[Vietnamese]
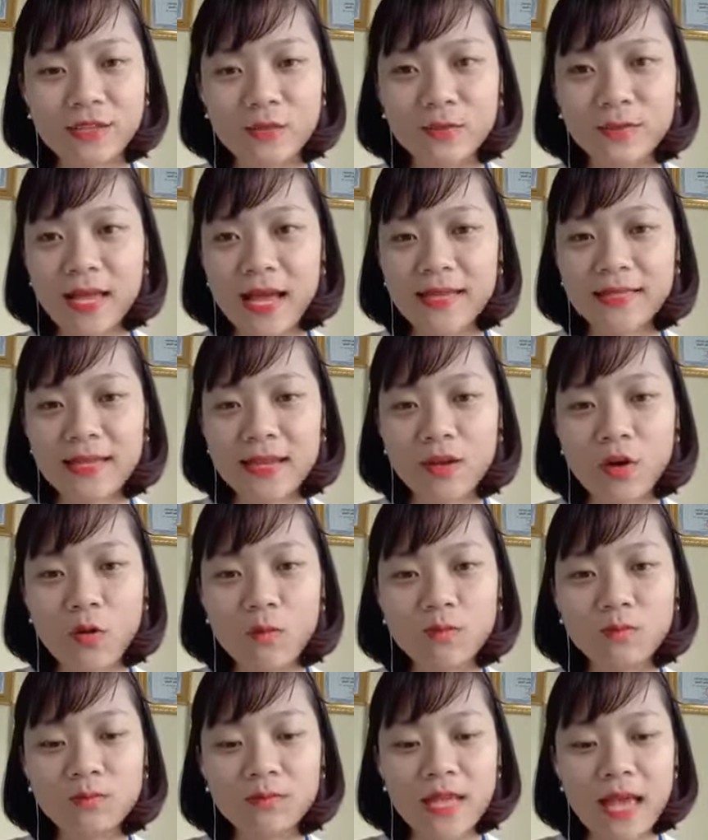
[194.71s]
Chúng ta sẽ
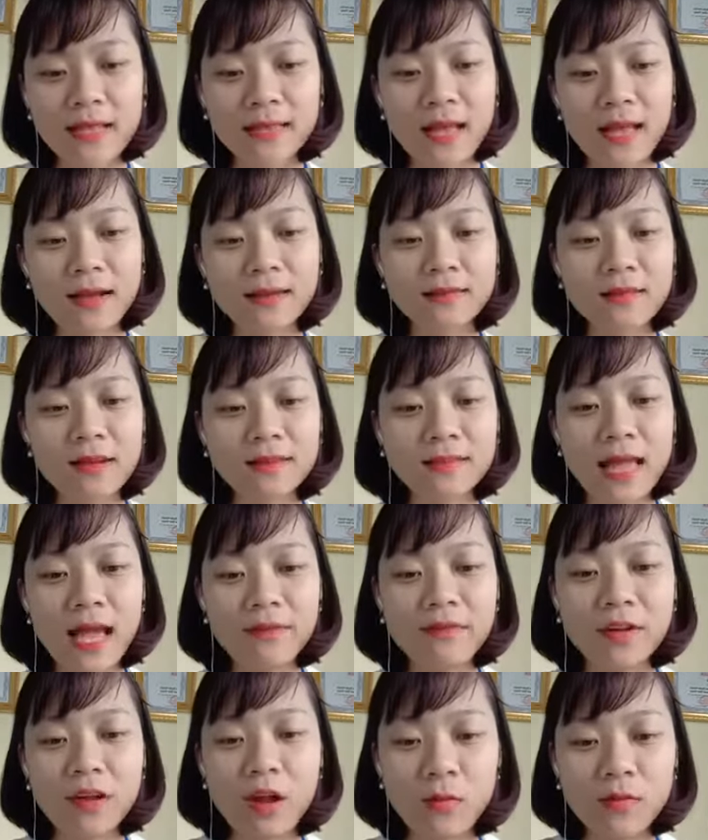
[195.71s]
cùng gia tăng tương
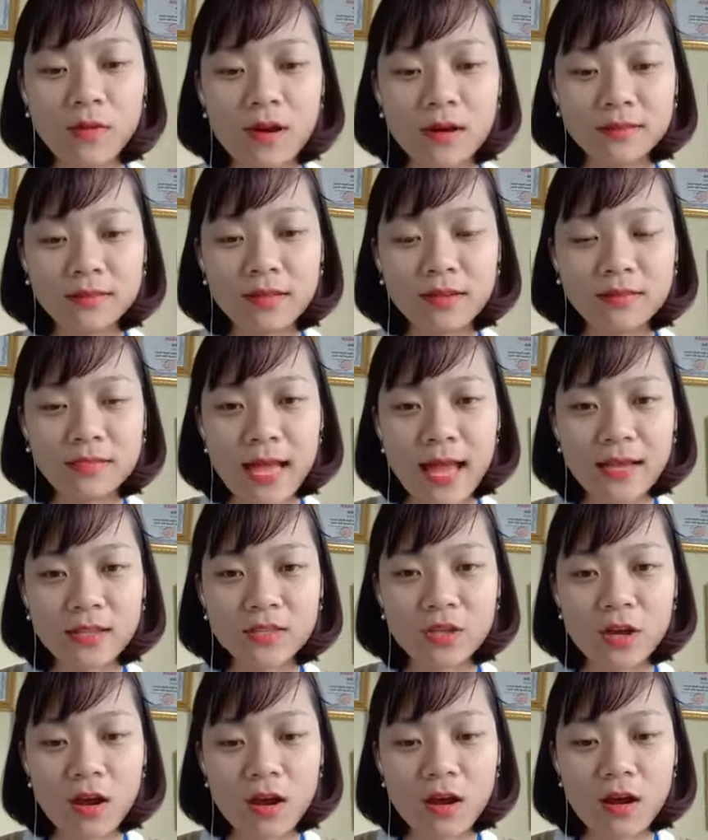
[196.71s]
tác và cộng hưởng tương
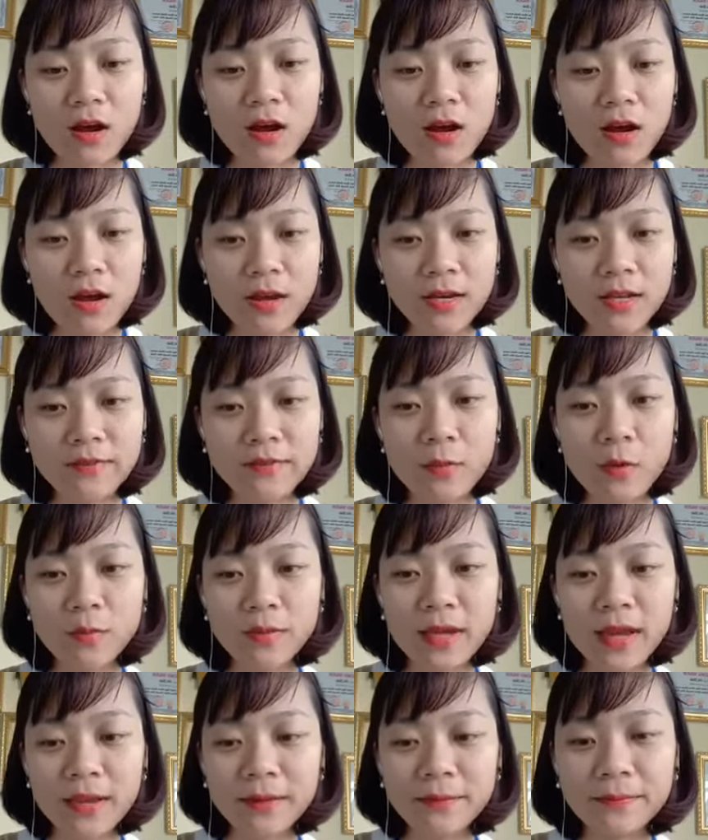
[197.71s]
tác cho nick
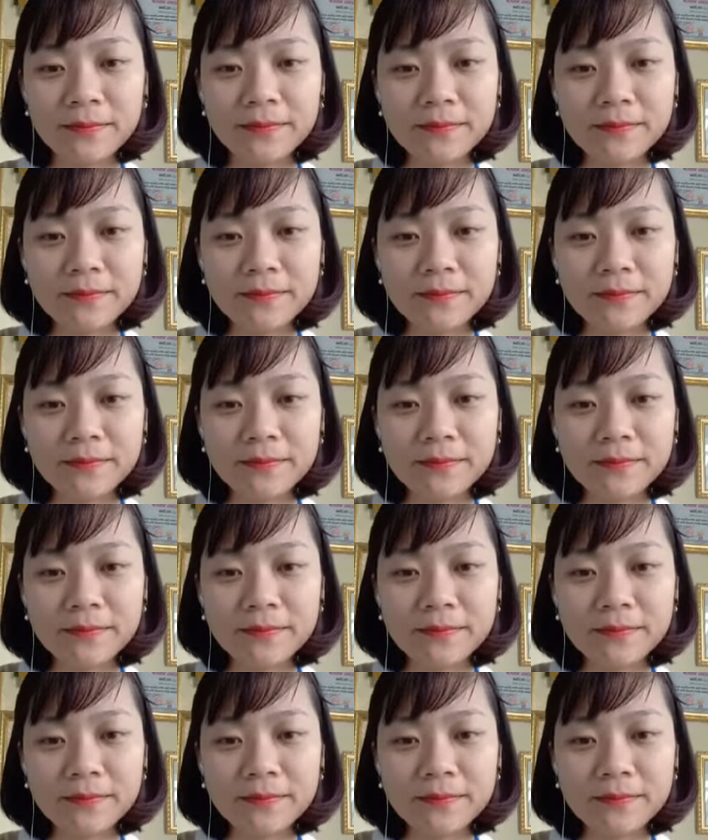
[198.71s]
Facebook nhé.